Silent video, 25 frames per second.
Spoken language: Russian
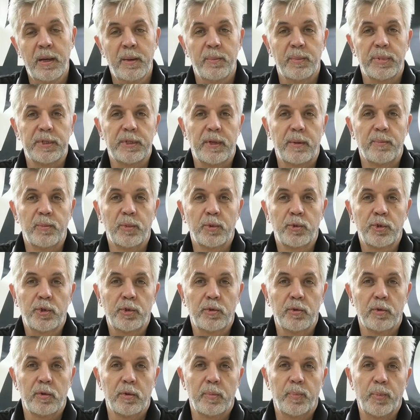потому
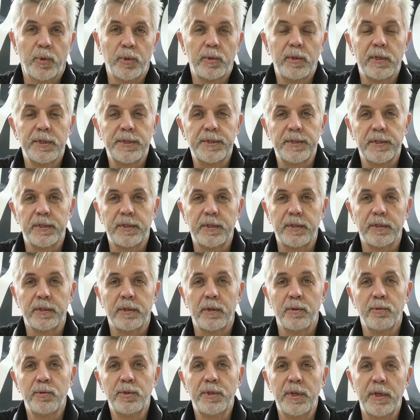что подлость этих
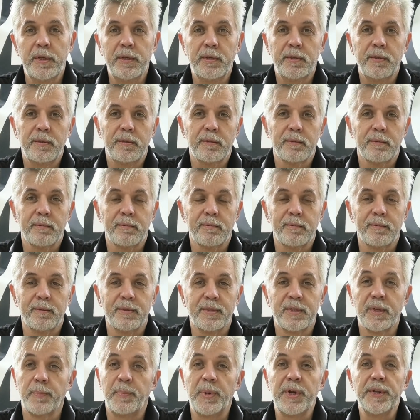людей, э,
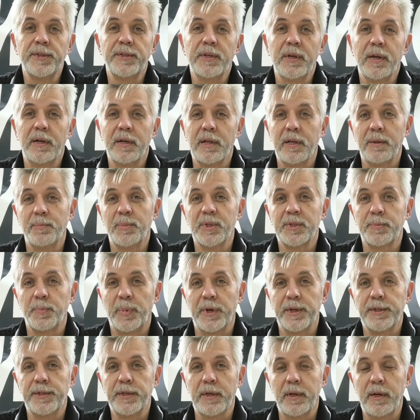запредельная и
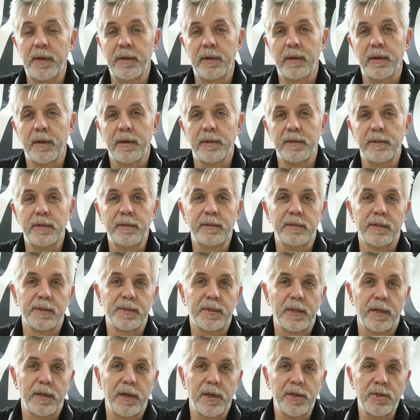беспредельная, они
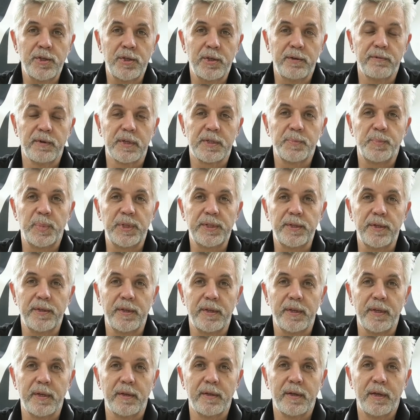настоящие
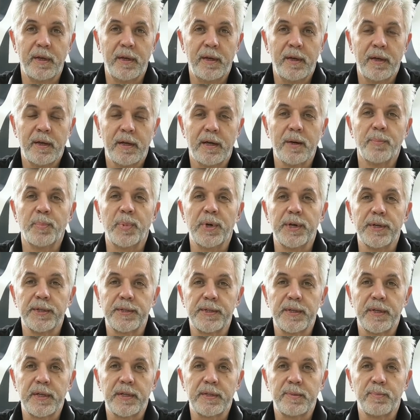воспитанники
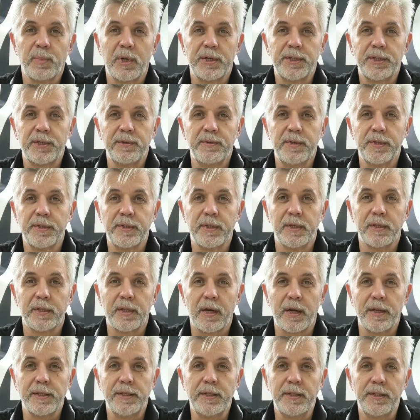КПСС, большевистской
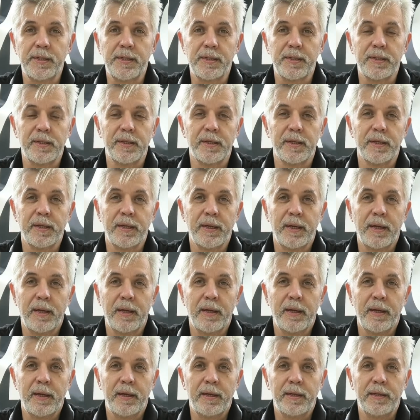традиции
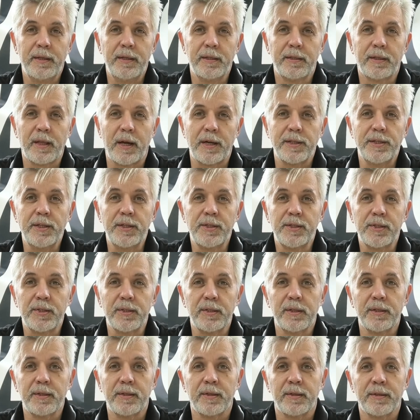и
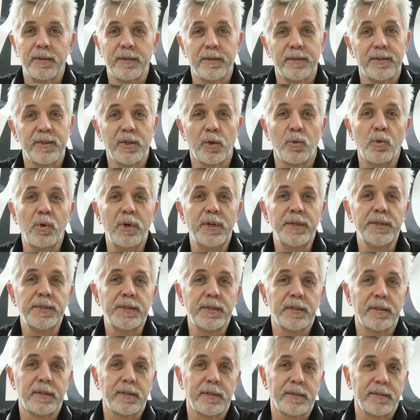традиции
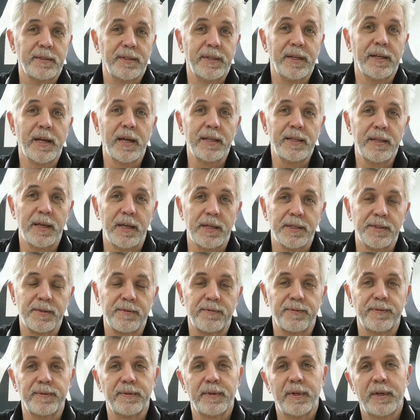закулисных
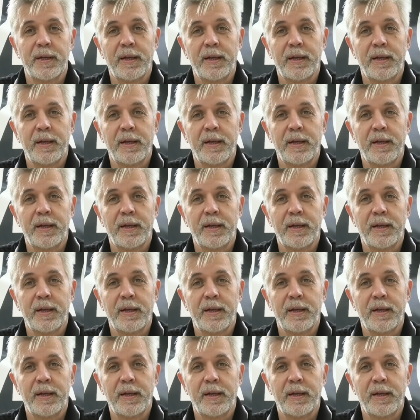негодяйств.